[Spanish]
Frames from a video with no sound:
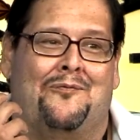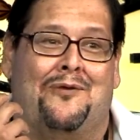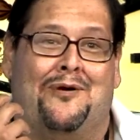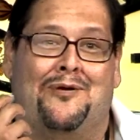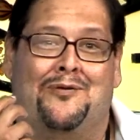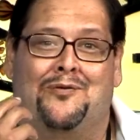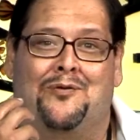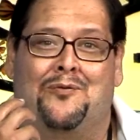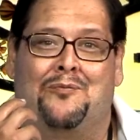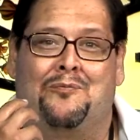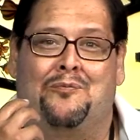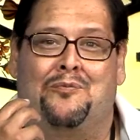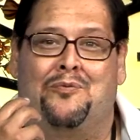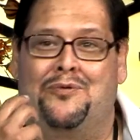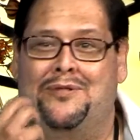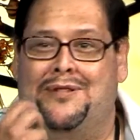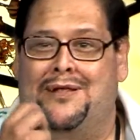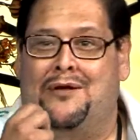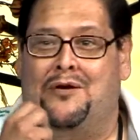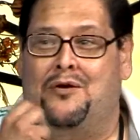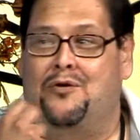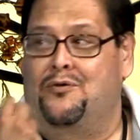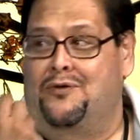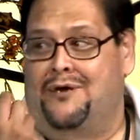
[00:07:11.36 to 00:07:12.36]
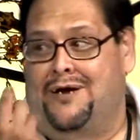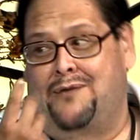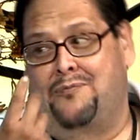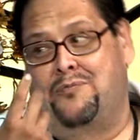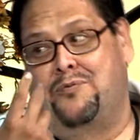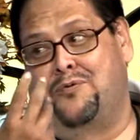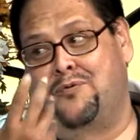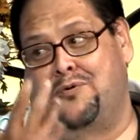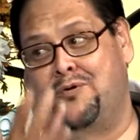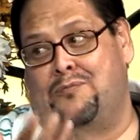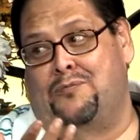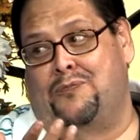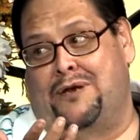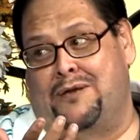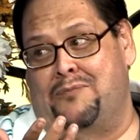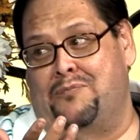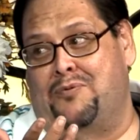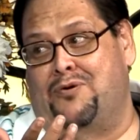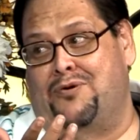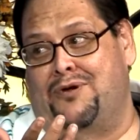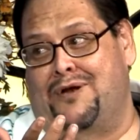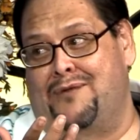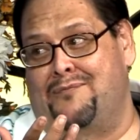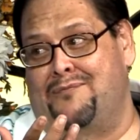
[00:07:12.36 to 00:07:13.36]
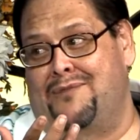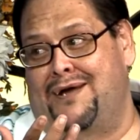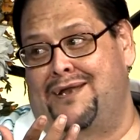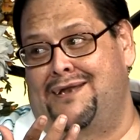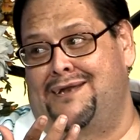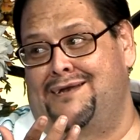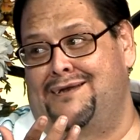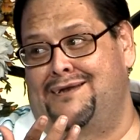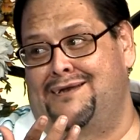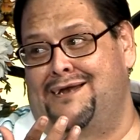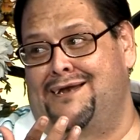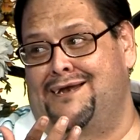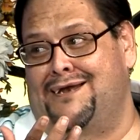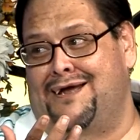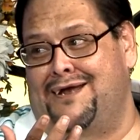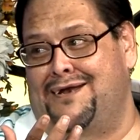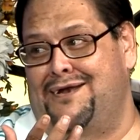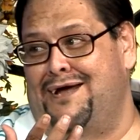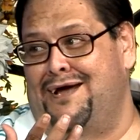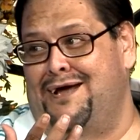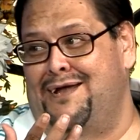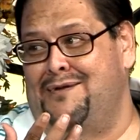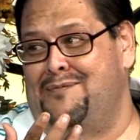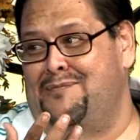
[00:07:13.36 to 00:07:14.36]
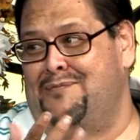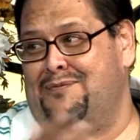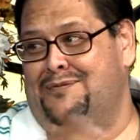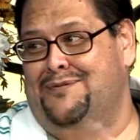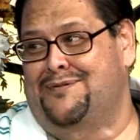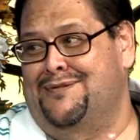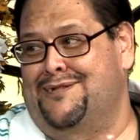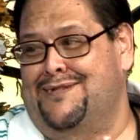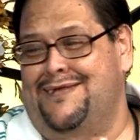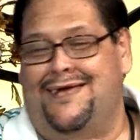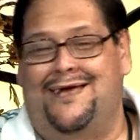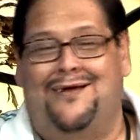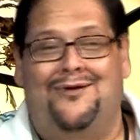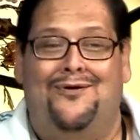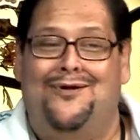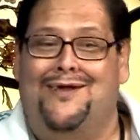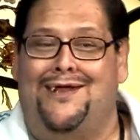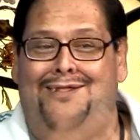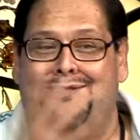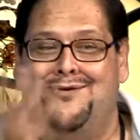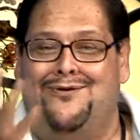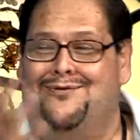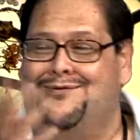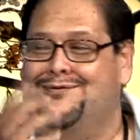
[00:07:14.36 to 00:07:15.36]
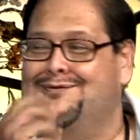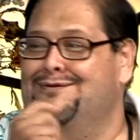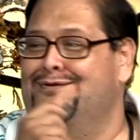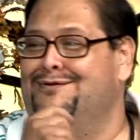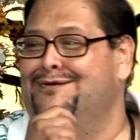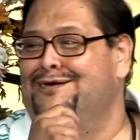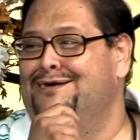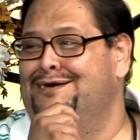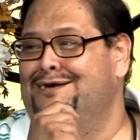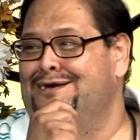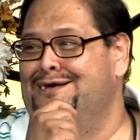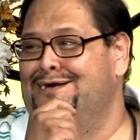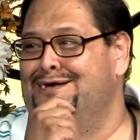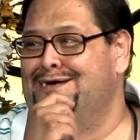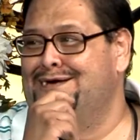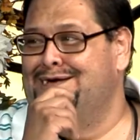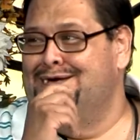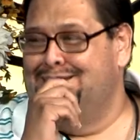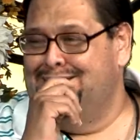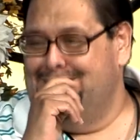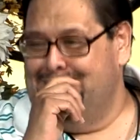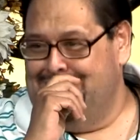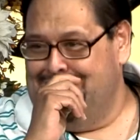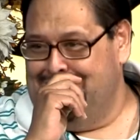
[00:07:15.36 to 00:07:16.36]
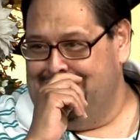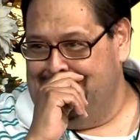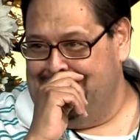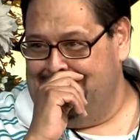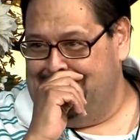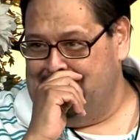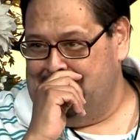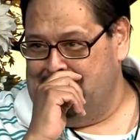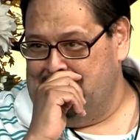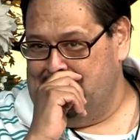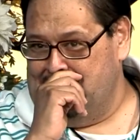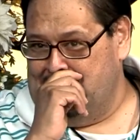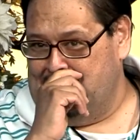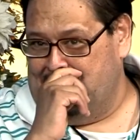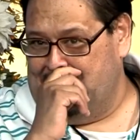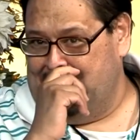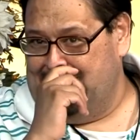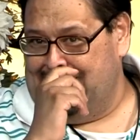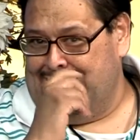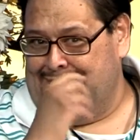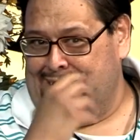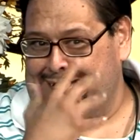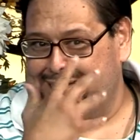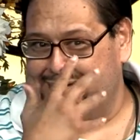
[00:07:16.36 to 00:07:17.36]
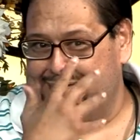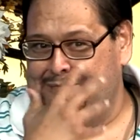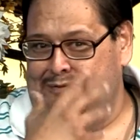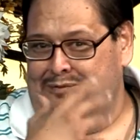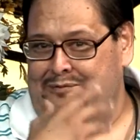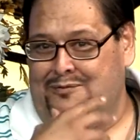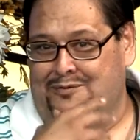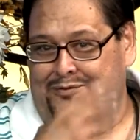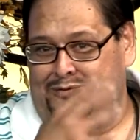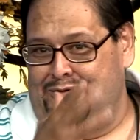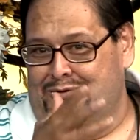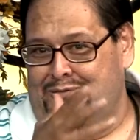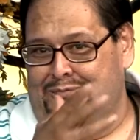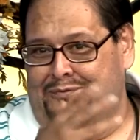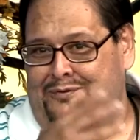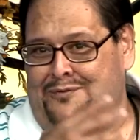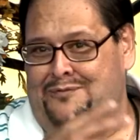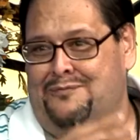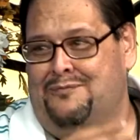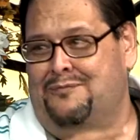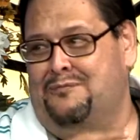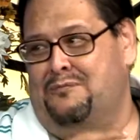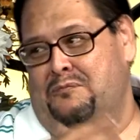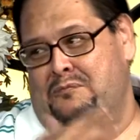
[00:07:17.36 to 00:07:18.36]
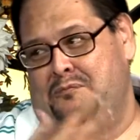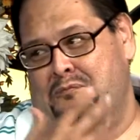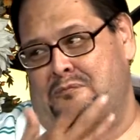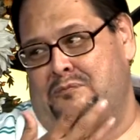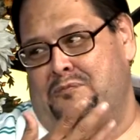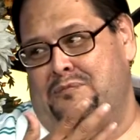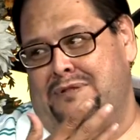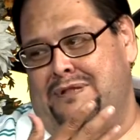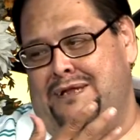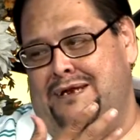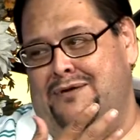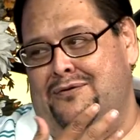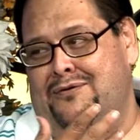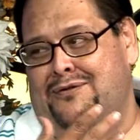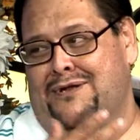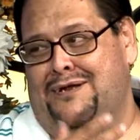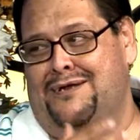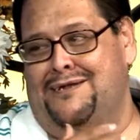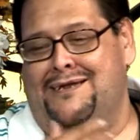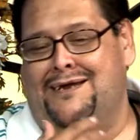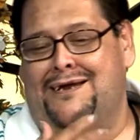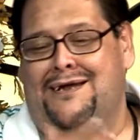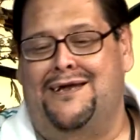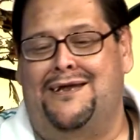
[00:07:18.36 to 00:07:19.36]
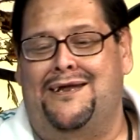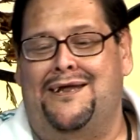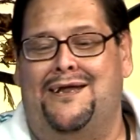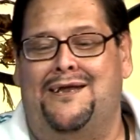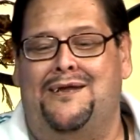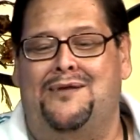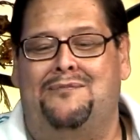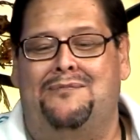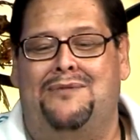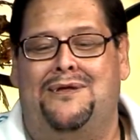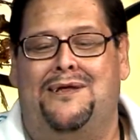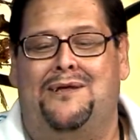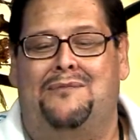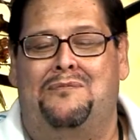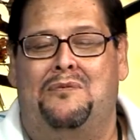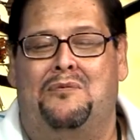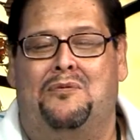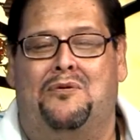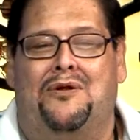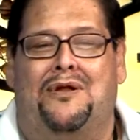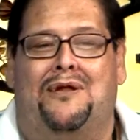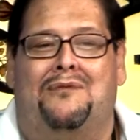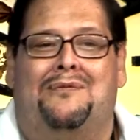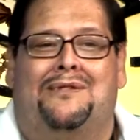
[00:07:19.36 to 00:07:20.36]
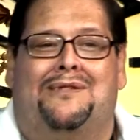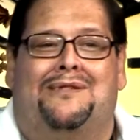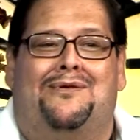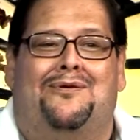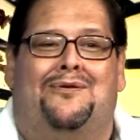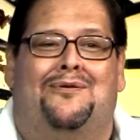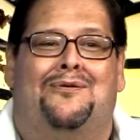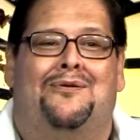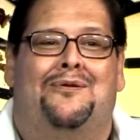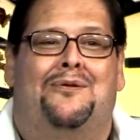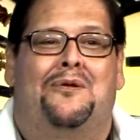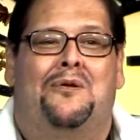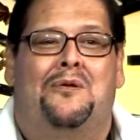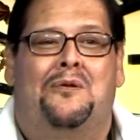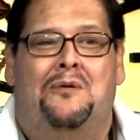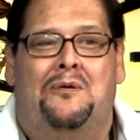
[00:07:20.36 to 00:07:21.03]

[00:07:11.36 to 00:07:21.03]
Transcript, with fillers: cuando pude lograr reprogramar el, canal, pues dije, gloria a Dios. Y fue tanta mi emoción por tener otra vez el canal en mi, en mi programación,